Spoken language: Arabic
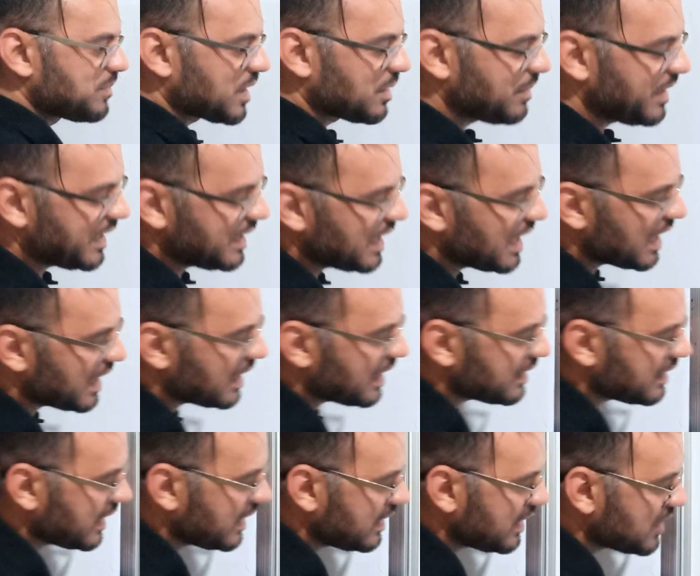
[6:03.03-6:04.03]
معناه
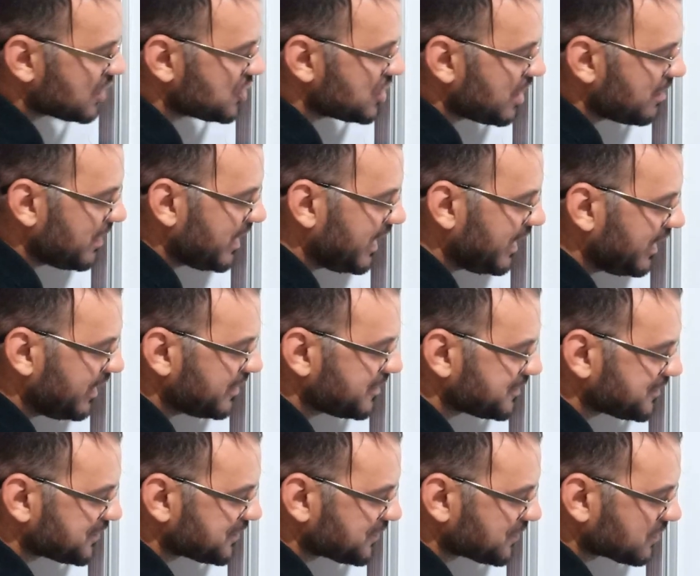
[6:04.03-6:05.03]
لدينا جمعة
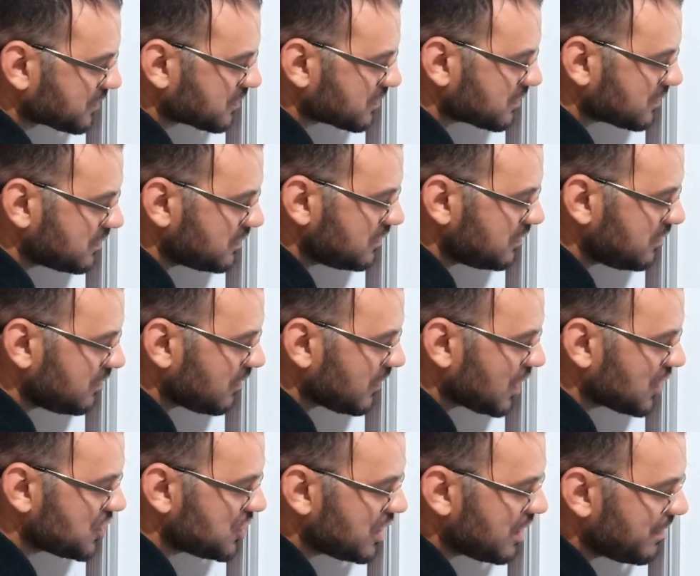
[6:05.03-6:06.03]

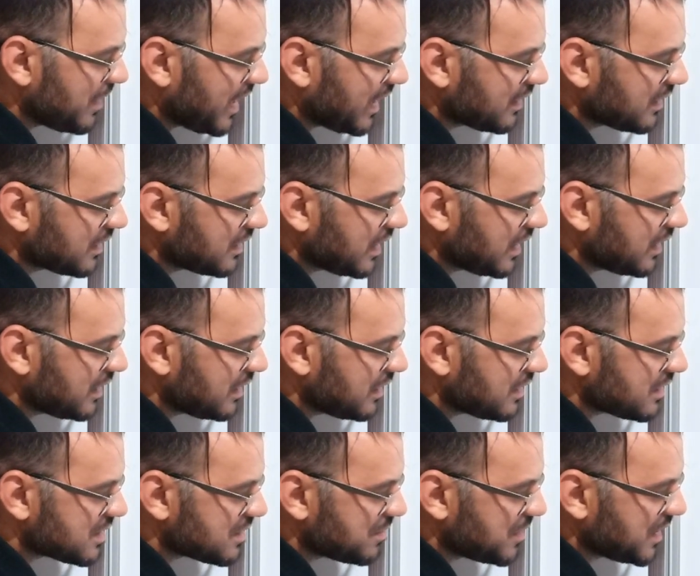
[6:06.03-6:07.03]
جمع
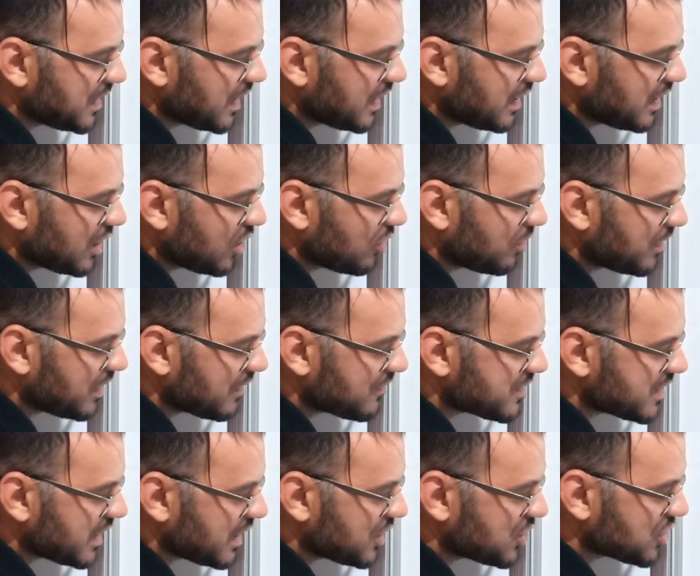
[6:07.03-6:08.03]
عددين نسبيين لهما
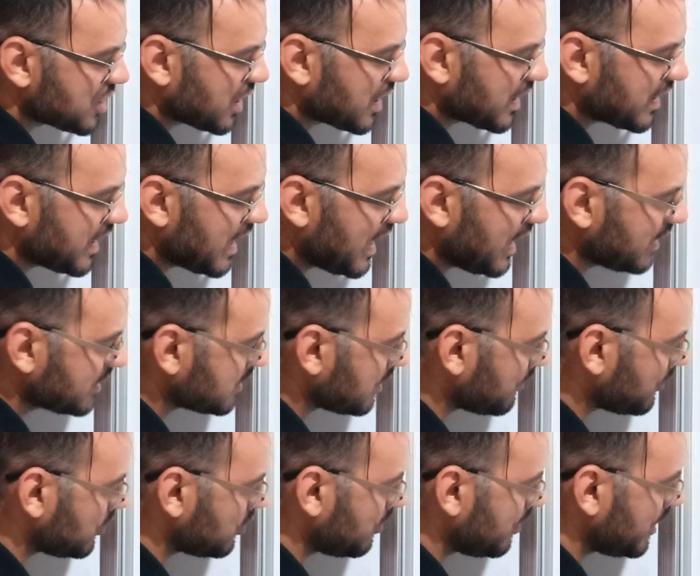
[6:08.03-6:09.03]
نفس الإشارة
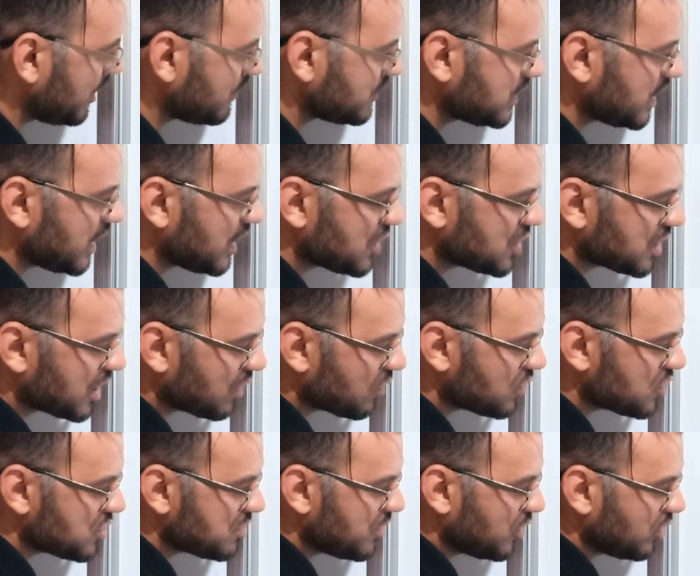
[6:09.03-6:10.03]
نحتفظ بنفس الإشارة
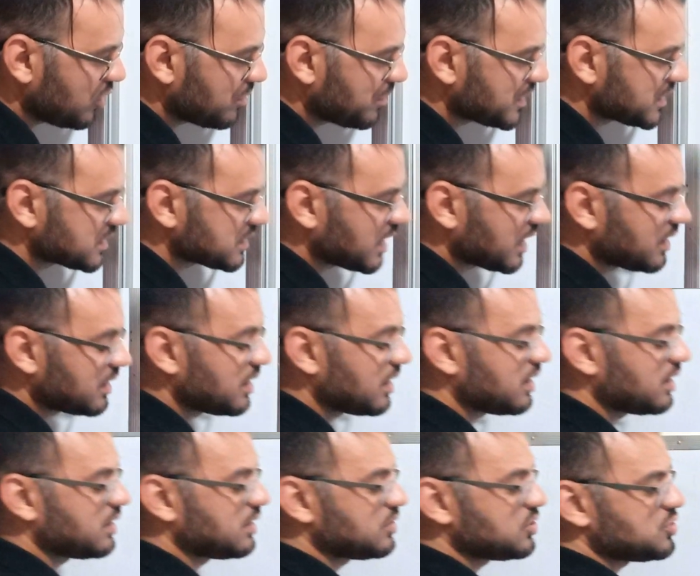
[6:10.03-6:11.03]
ونجمع البسطة
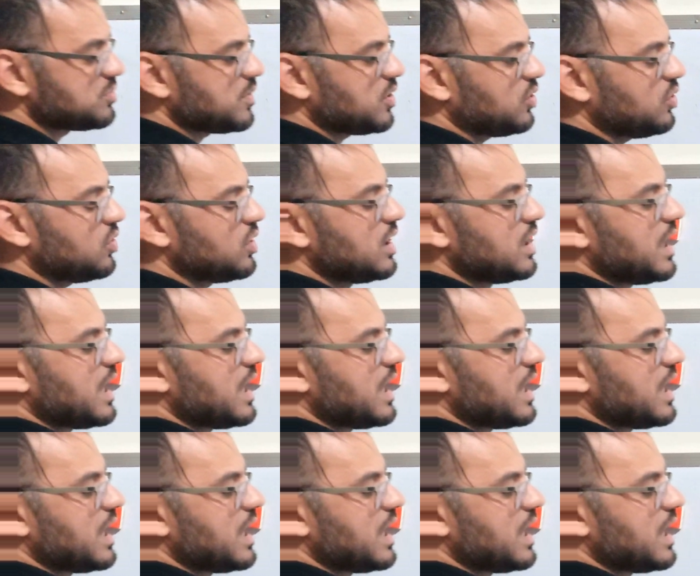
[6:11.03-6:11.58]
نجمع